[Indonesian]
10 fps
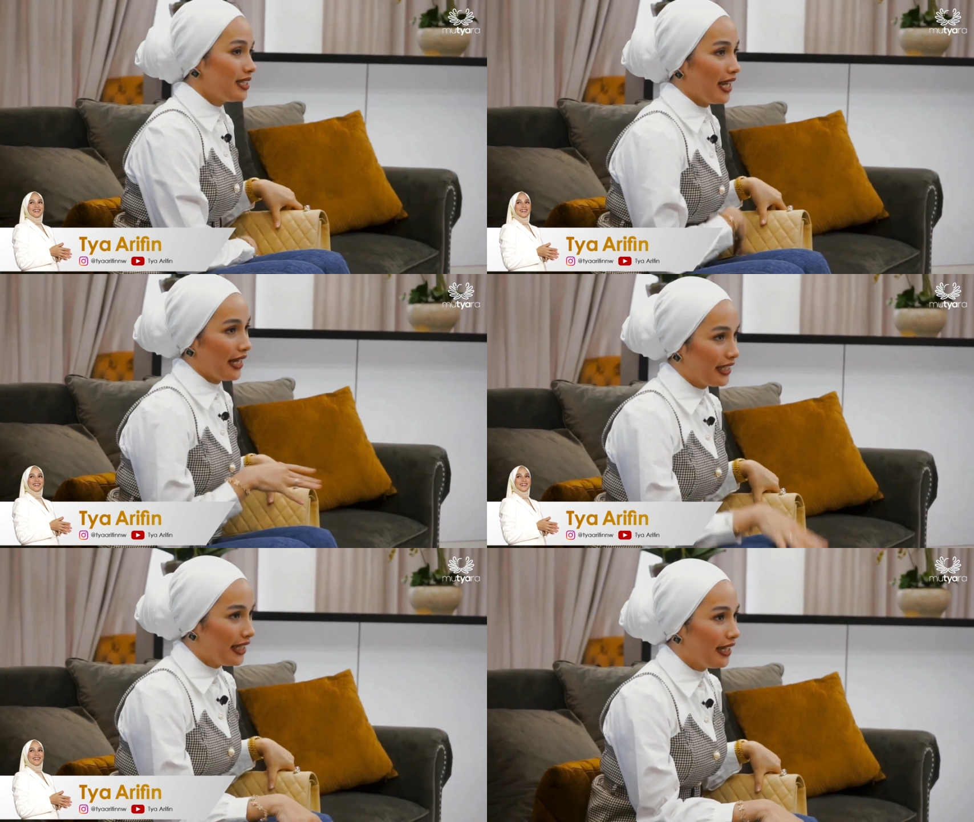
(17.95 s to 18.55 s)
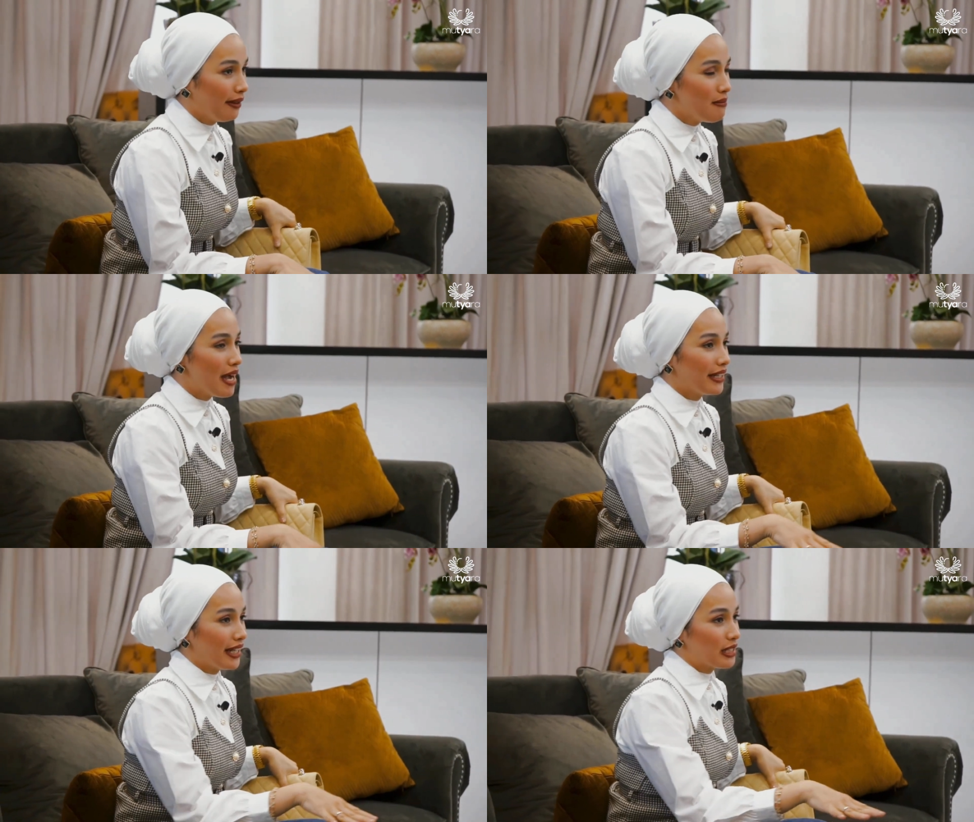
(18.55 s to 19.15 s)
Jadi,
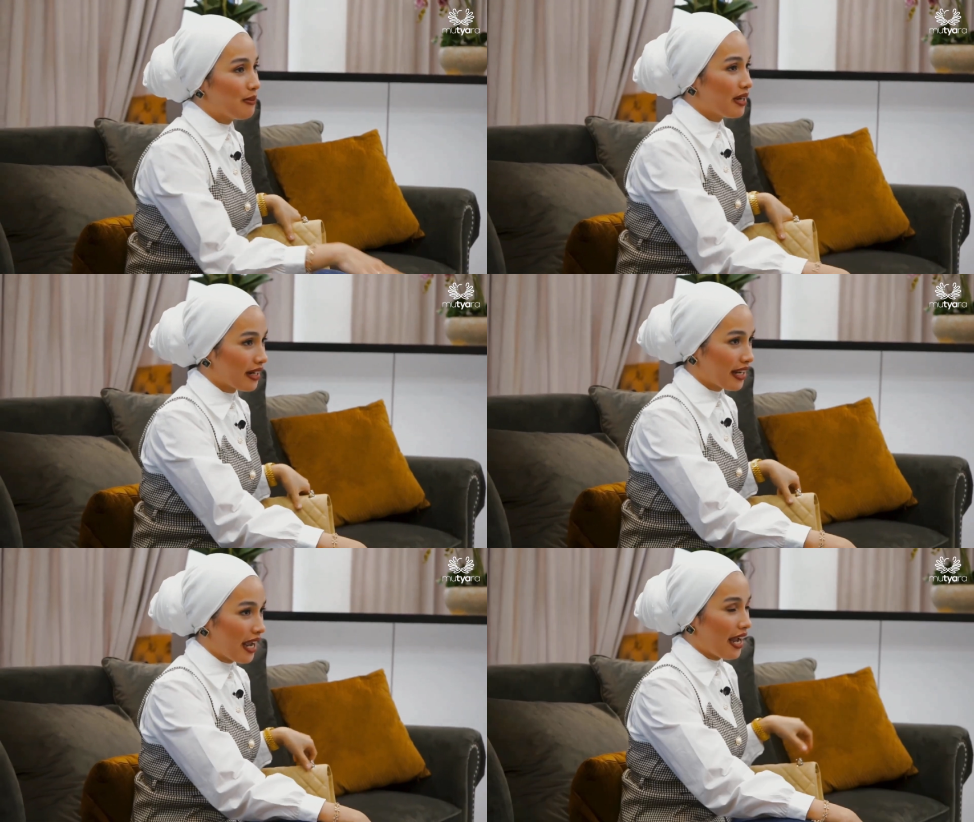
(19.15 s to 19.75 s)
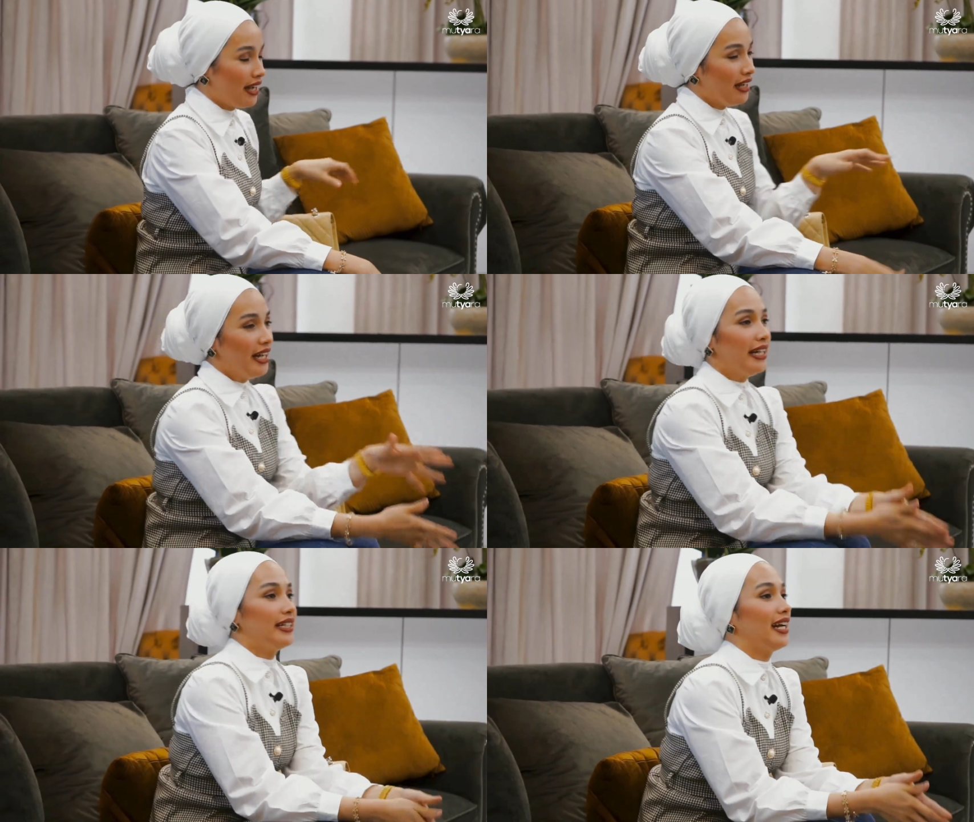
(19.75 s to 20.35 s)
banyak sebenarnya
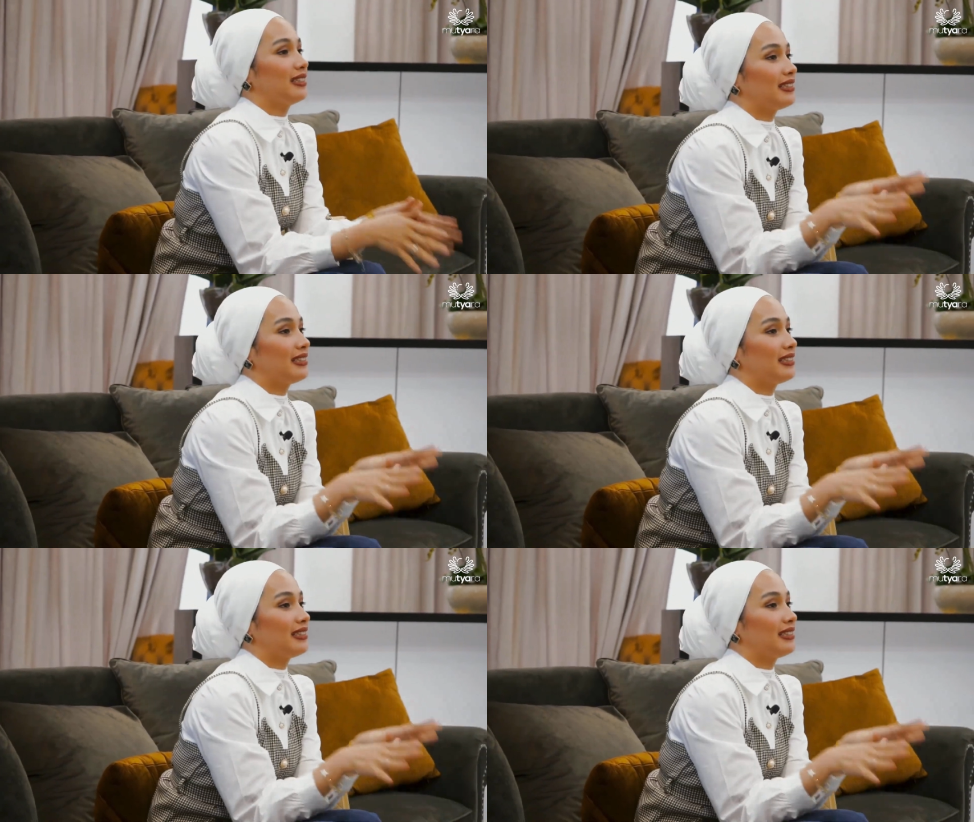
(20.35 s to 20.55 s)
yang